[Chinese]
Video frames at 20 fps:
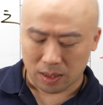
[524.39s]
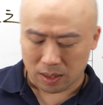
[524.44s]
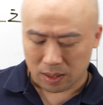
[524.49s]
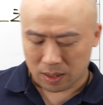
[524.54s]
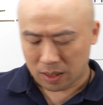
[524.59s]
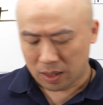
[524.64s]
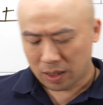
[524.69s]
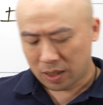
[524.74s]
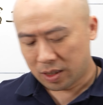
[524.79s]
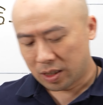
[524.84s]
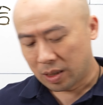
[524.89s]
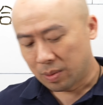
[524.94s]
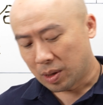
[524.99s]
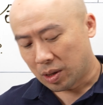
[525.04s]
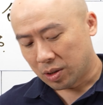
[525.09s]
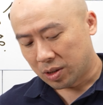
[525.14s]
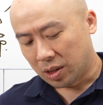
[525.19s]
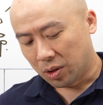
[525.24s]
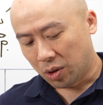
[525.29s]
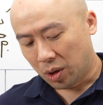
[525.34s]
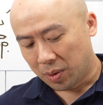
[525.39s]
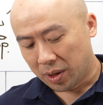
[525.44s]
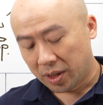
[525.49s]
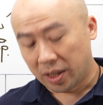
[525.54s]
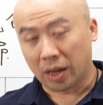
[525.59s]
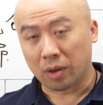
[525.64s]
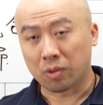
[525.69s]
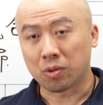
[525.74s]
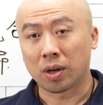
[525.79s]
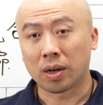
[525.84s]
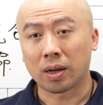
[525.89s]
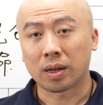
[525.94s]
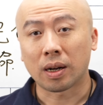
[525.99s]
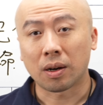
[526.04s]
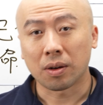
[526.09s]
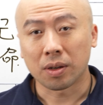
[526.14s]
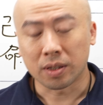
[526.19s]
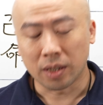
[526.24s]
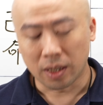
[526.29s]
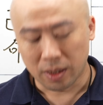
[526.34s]
只是子卯型会不会眼光
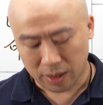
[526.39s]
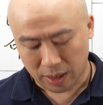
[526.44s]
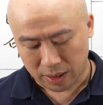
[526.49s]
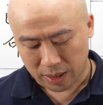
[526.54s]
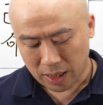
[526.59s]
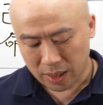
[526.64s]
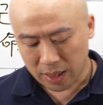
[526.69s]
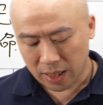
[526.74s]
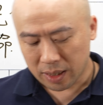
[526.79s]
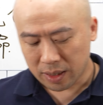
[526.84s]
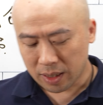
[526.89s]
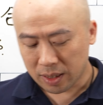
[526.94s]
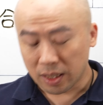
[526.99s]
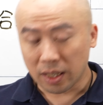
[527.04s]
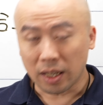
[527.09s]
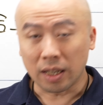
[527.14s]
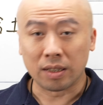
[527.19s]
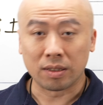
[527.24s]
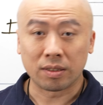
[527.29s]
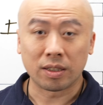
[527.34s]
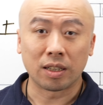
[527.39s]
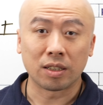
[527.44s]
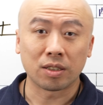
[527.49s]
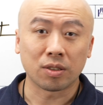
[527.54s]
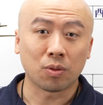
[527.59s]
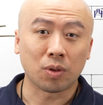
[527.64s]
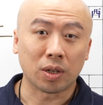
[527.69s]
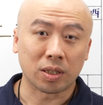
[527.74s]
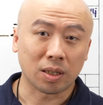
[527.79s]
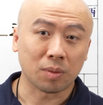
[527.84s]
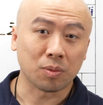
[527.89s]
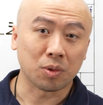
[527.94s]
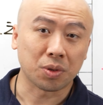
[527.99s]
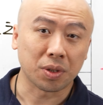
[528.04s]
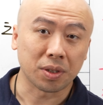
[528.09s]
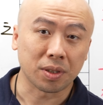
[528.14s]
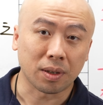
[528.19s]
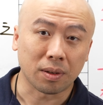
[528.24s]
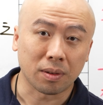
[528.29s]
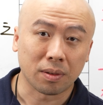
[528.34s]
高一点点？那另一个是寅申冲晚上不
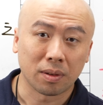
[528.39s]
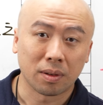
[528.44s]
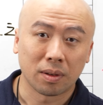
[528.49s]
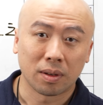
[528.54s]
睡觉，